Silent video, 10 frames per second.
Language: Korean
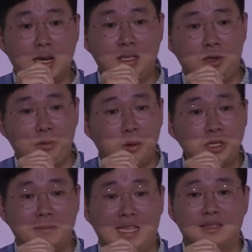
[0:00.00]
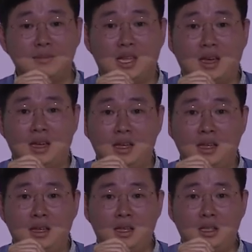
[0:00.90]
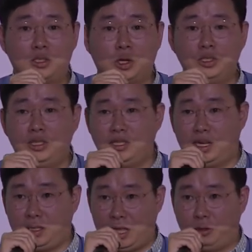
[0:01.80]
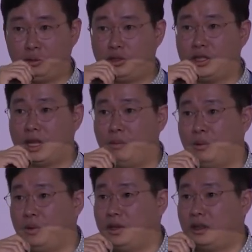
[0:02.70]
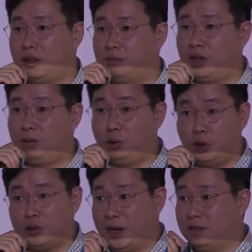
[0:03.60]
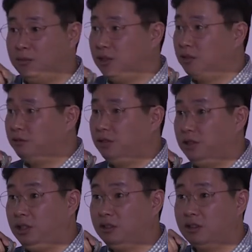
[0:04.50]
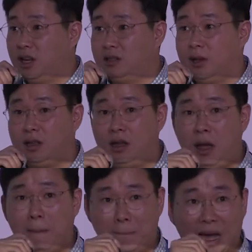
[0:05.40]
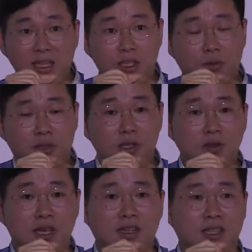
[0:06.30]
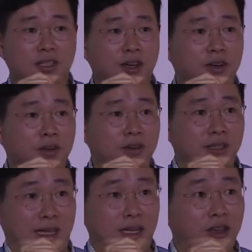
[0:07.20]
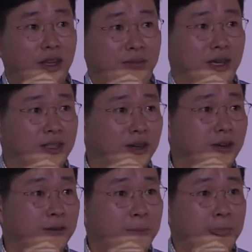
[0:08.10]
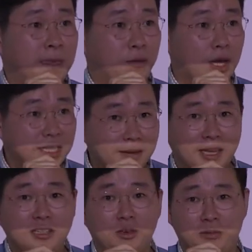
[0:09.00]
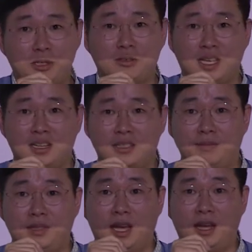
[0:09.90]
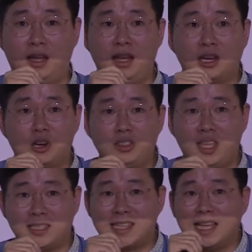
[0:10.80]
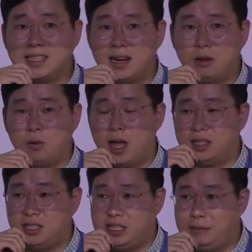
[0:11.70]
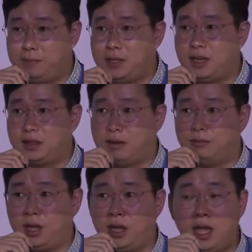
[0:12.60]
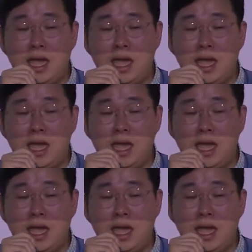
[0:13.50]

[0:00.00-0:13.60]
한 기업이 훨씬 많습니다. 저는 이제 데이터 수치를 다 보고 있기 때문에 뭐 여기서 말씀을 드릴 수는 있는 건 아니지만 많은 기업들이 성장을 했어요. 작년에 비해서요. 굉장히 많은 기업들이 성장을 했습니다. 그런데 사드라고 하는 이 핑계 때문에